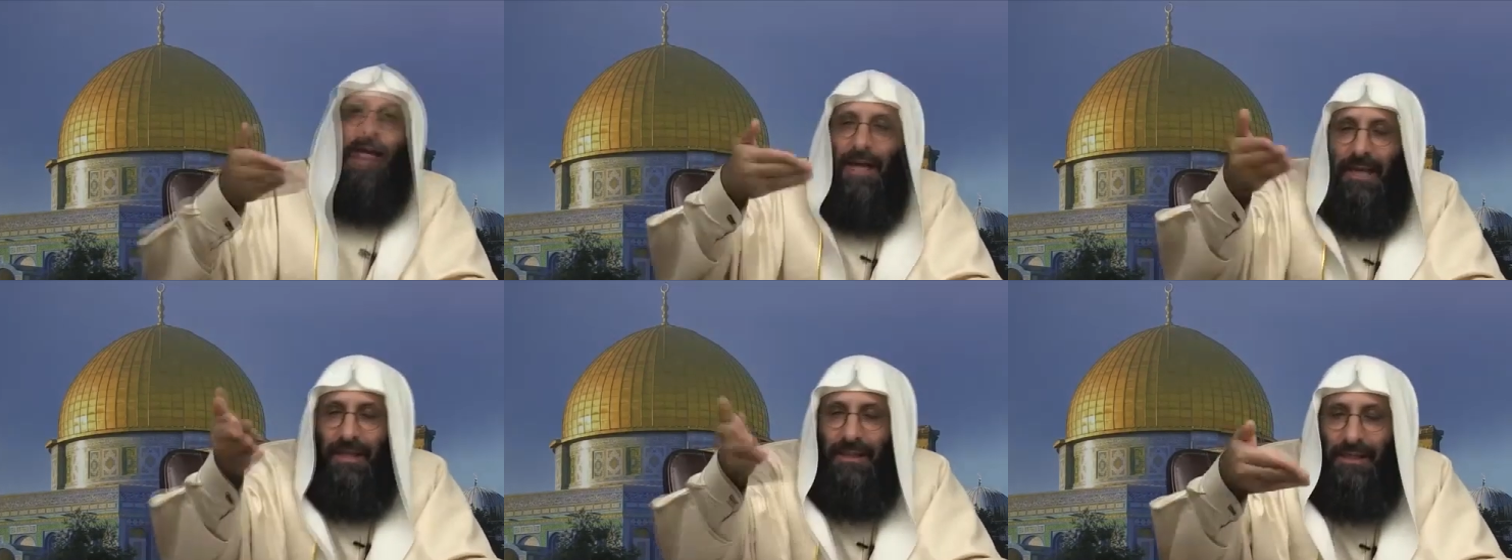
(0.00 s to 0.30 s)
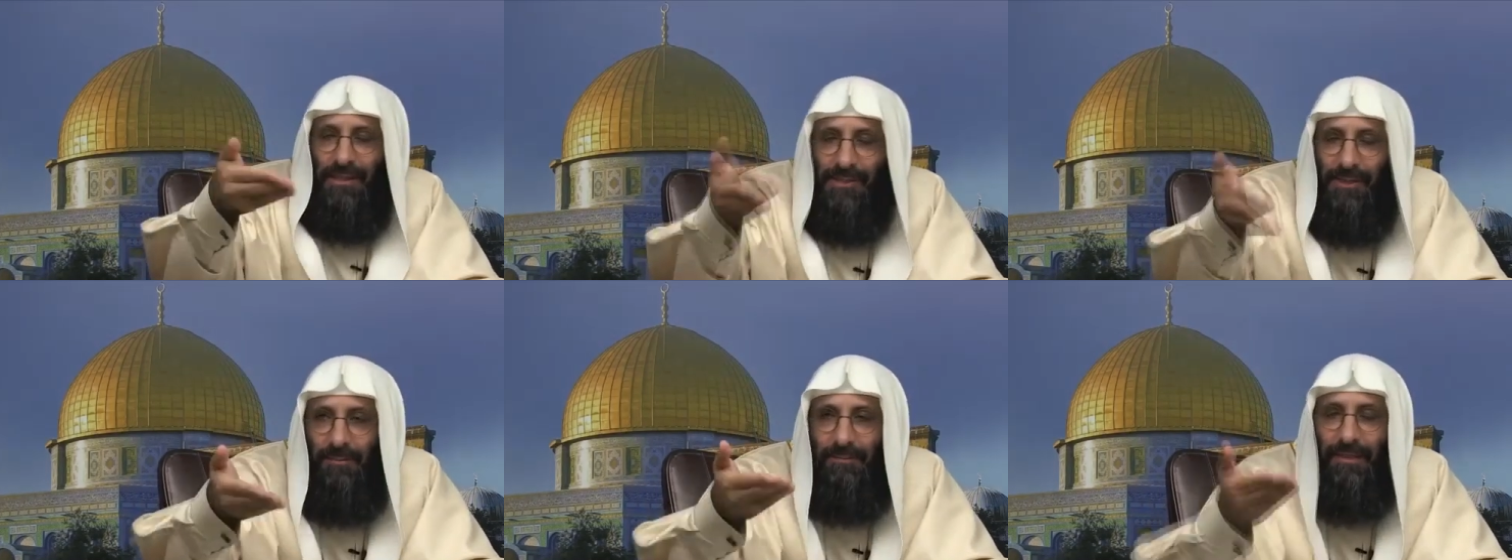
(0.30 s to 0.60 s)

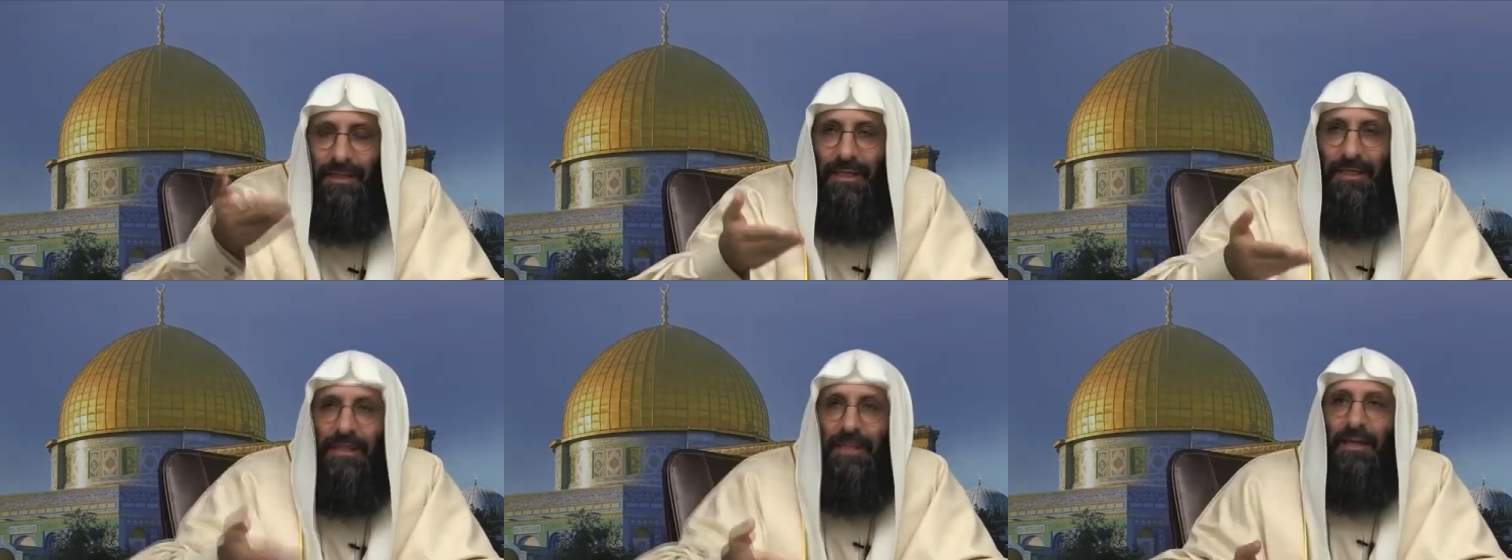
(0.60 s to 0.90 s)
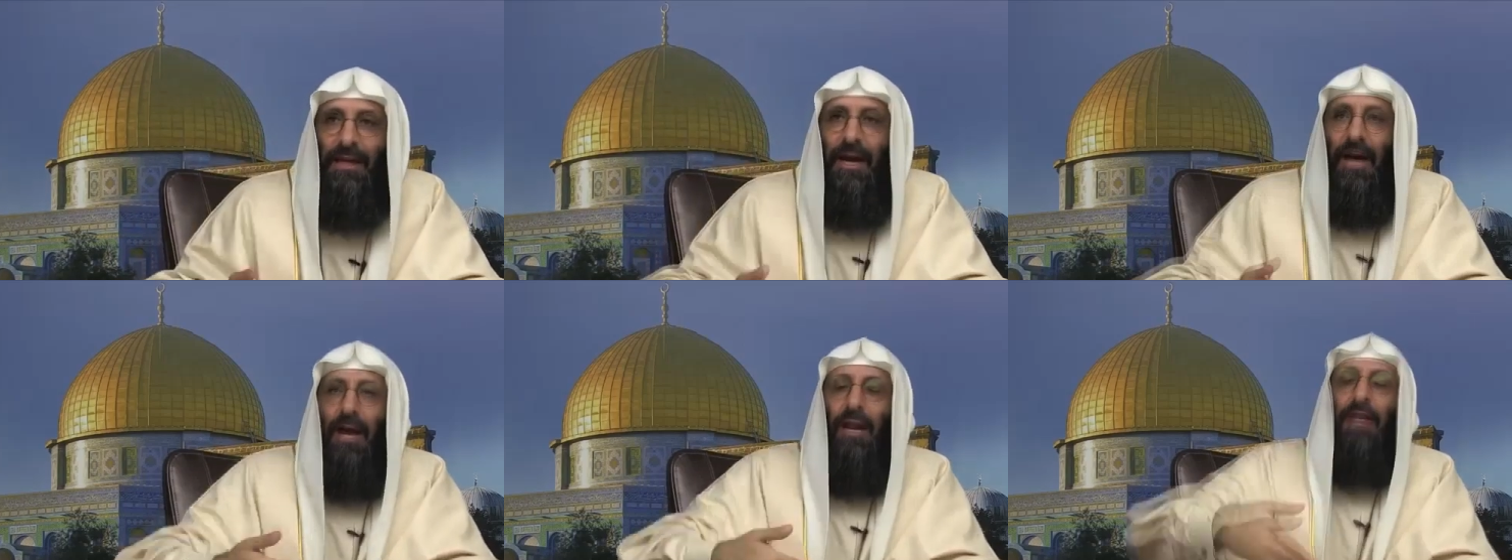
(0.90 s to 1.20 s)
هكذا سمي
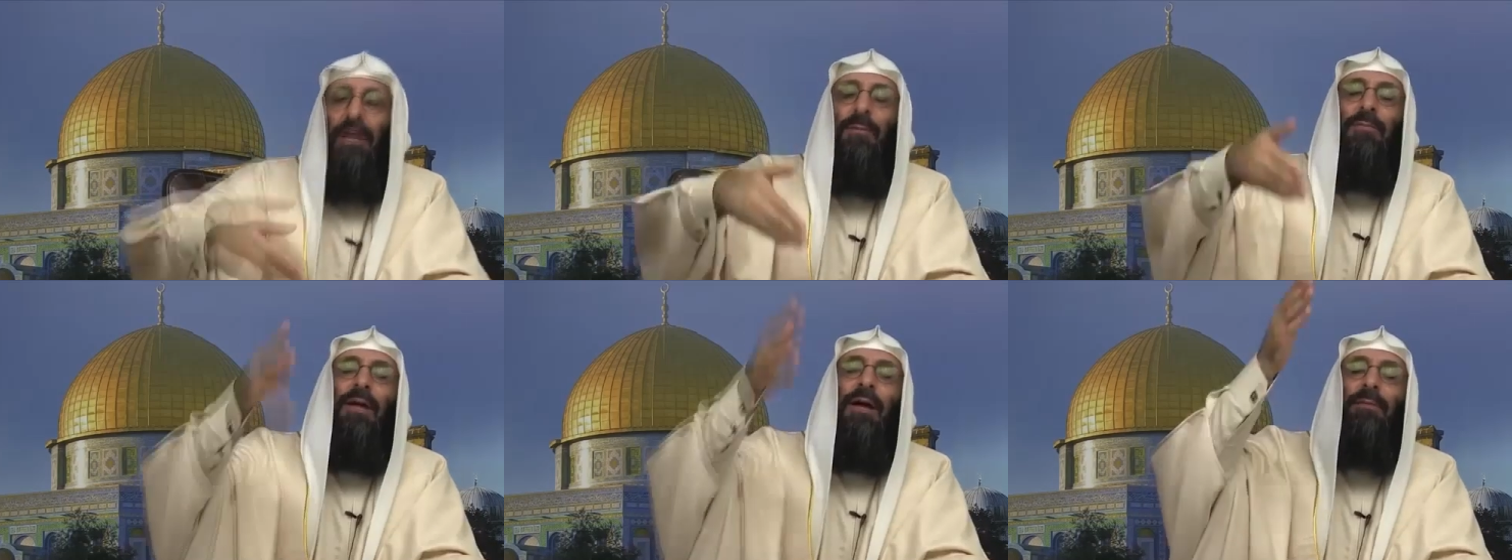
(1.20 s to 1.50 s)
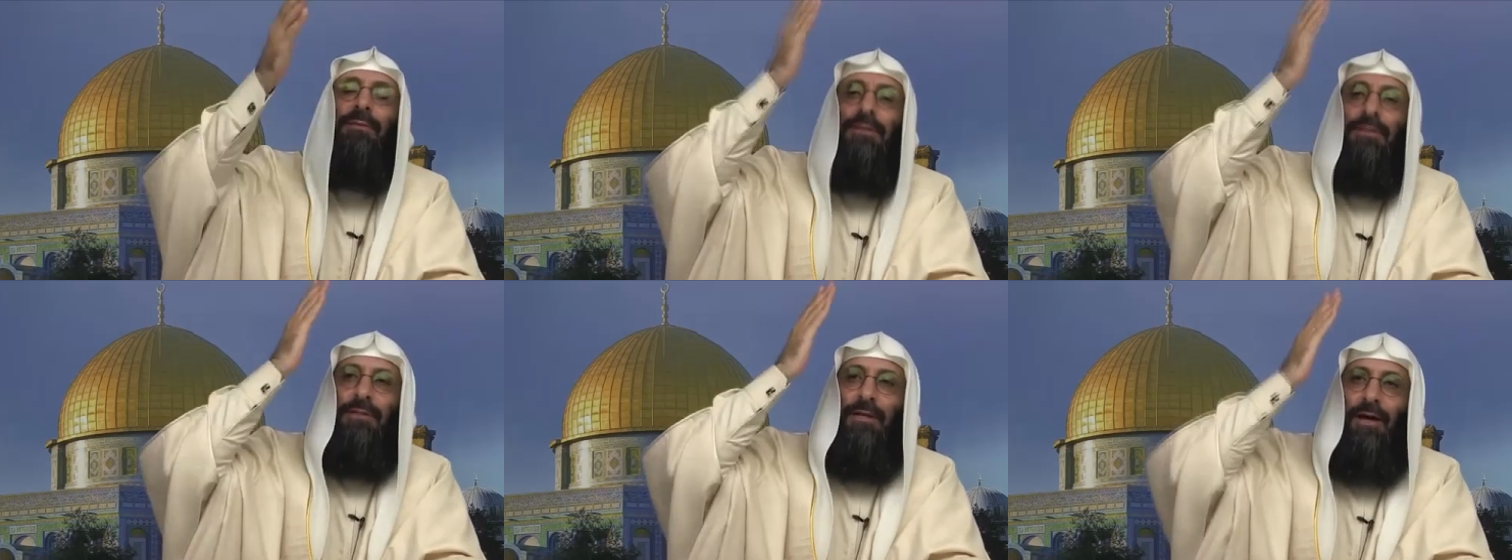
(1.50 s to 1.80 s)
لي علي بن
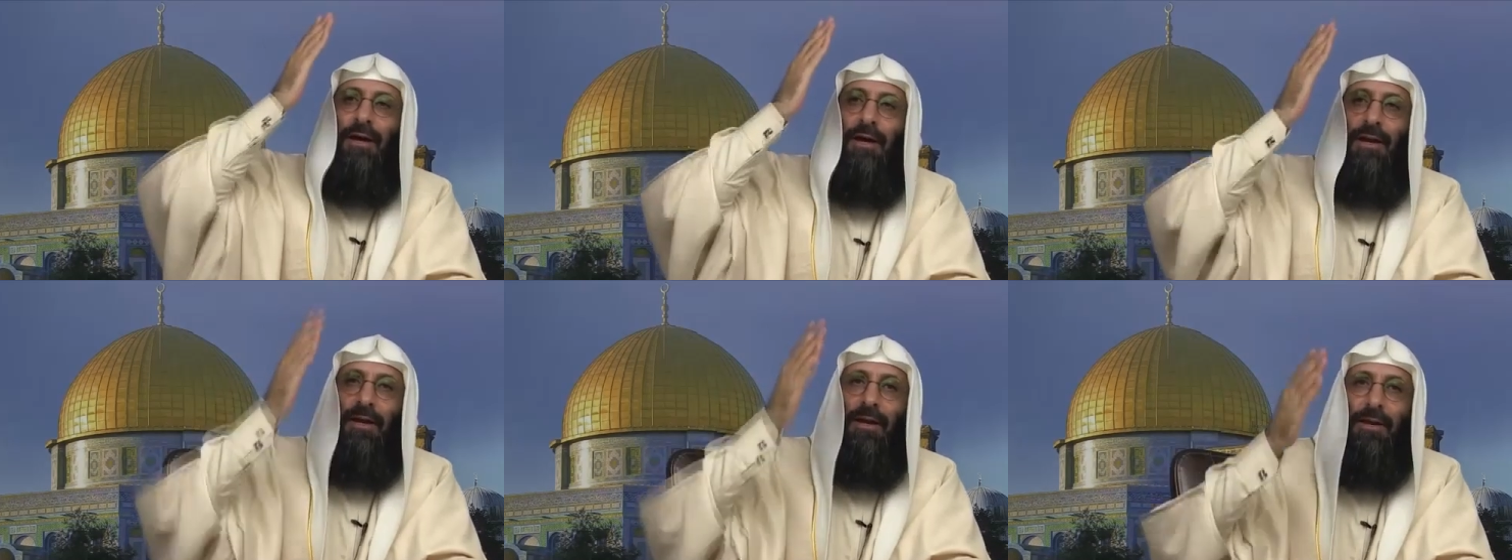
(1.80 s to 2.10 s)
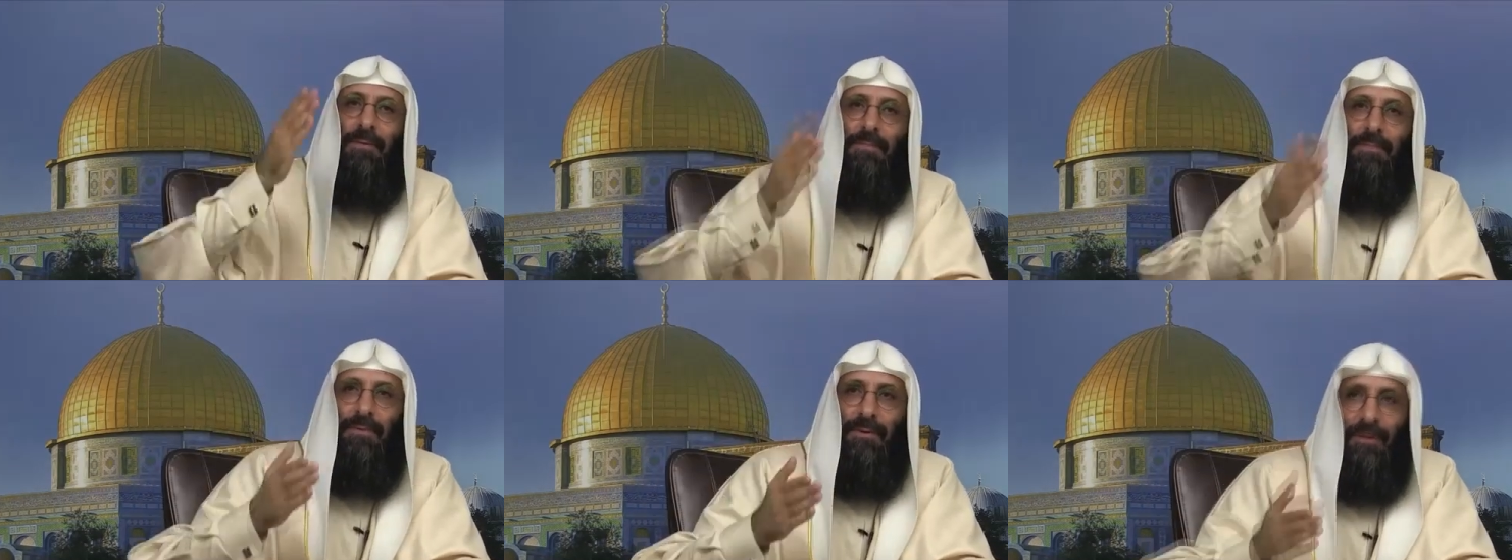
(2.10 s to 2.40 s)
أبي
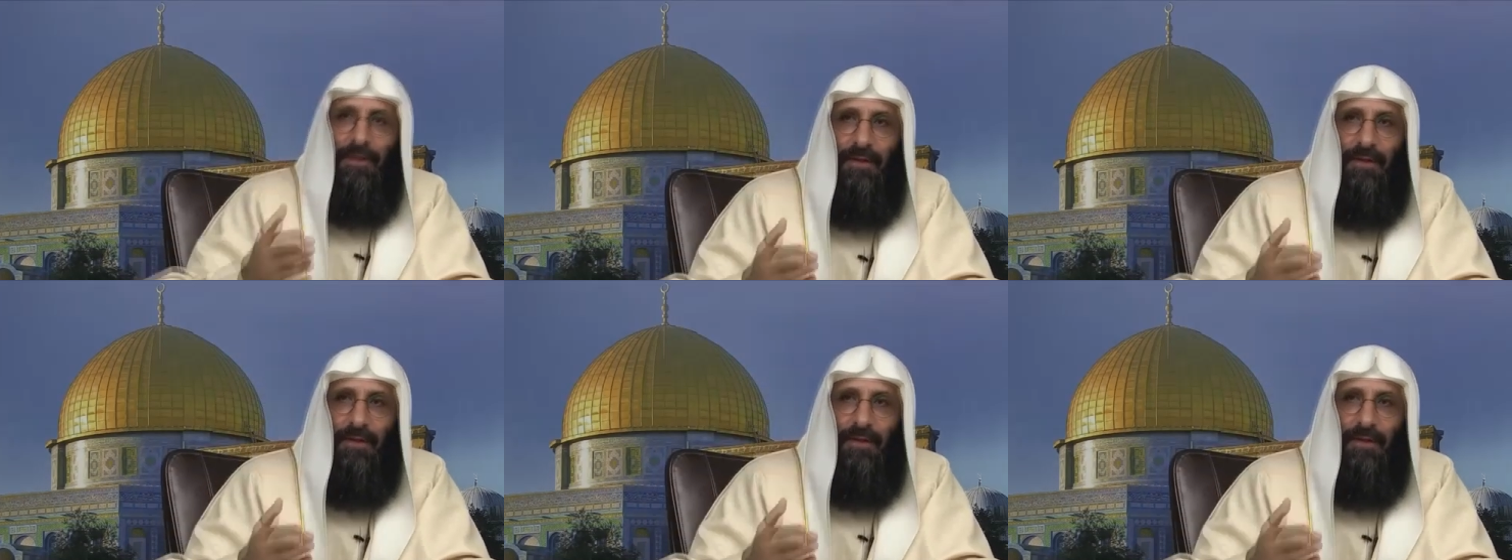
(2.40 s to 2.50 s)
طالب